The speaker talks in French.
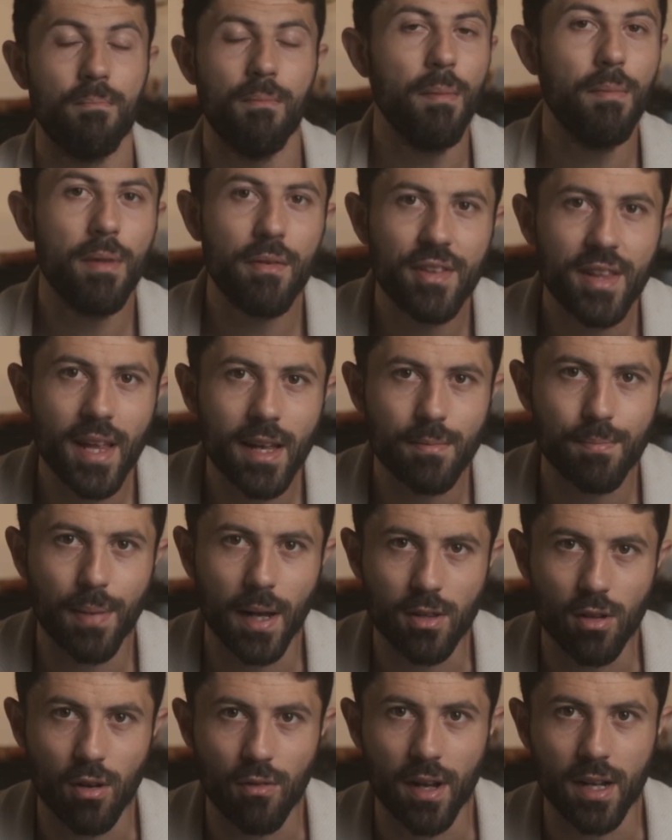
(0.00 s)
Même les vidéastes
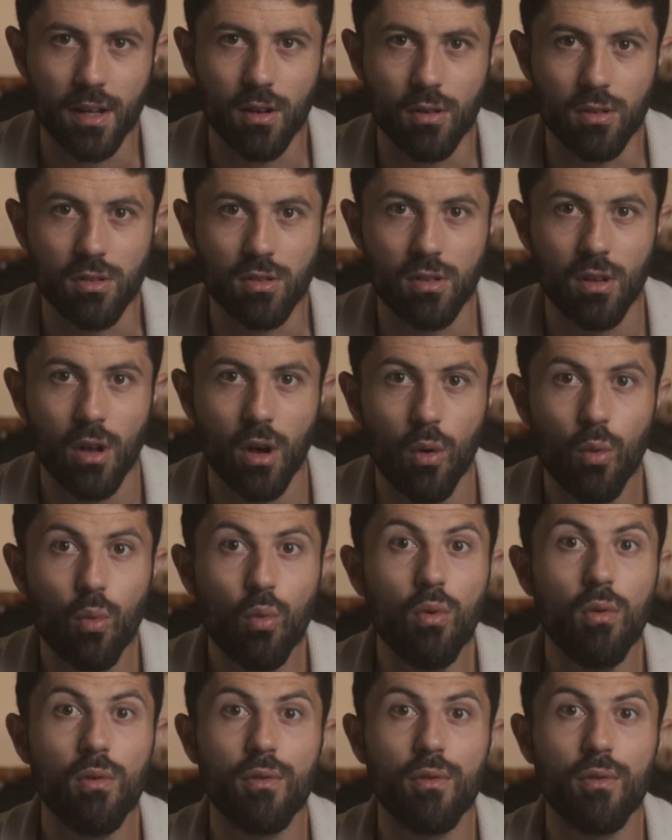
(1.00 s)
partent en vacances ou